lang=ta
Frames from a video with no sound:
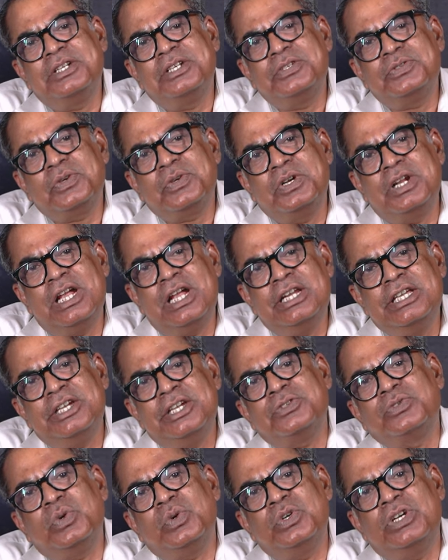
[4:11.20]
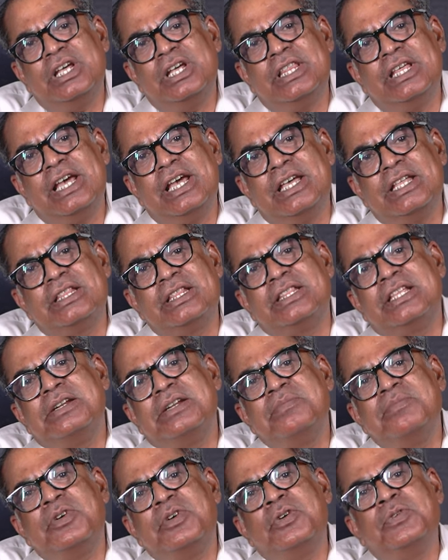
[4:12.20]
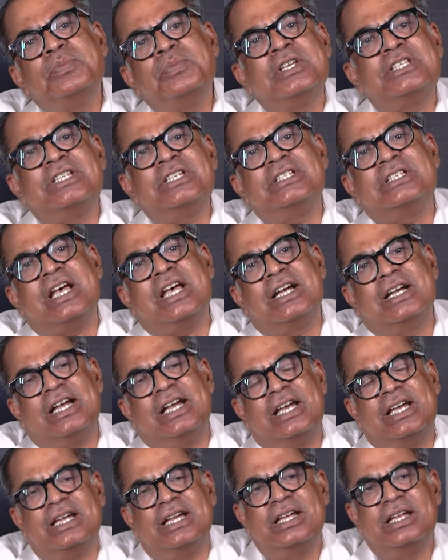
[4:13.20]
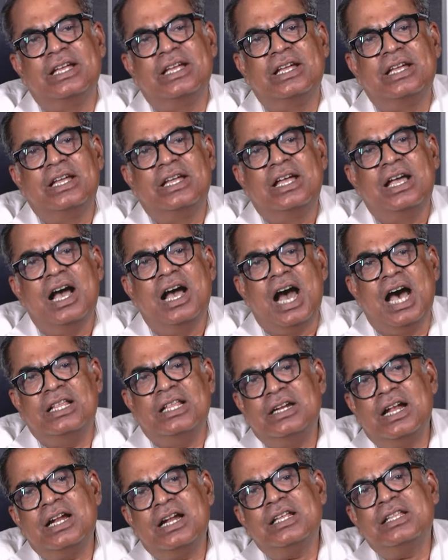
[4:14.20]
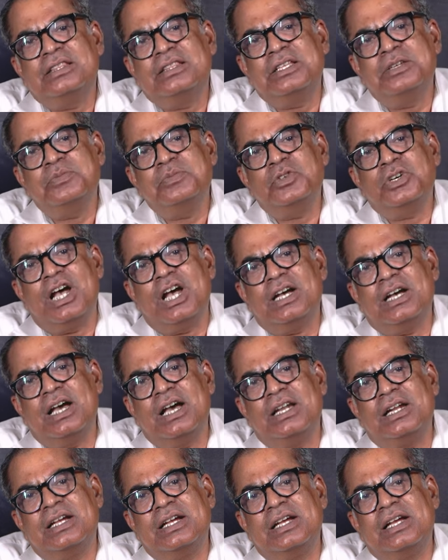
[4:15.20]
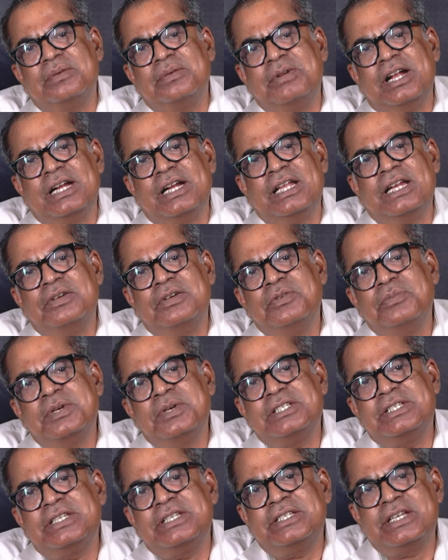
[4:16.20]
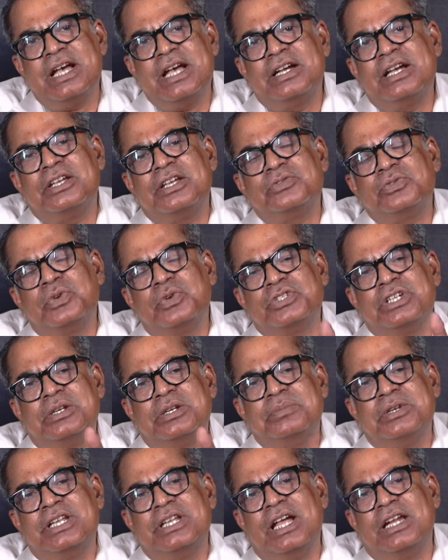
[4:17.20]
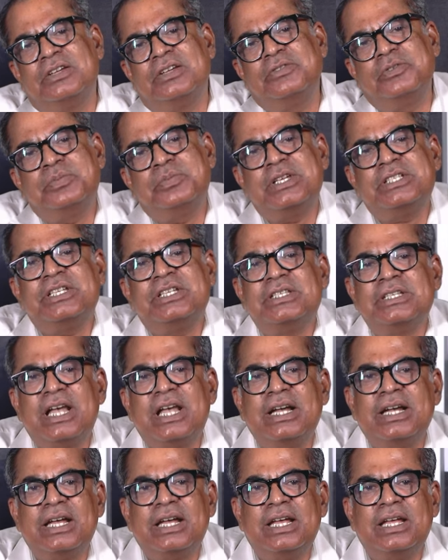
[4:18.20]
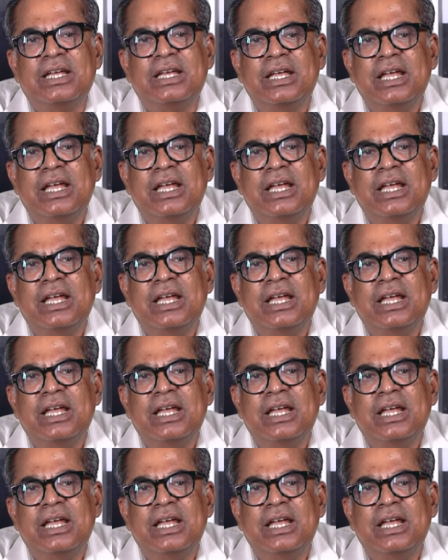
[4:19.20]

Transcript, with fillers: அப்படின்னு சொன்னால் நீங்கள் சொன்னதை திரும்ப விமர்சித்தாங்க அதனால திமுக காரங்க மேடையில் விமர்சித்தாங்க சோசியல் மீடியாவில் விமர்சித்தாங்க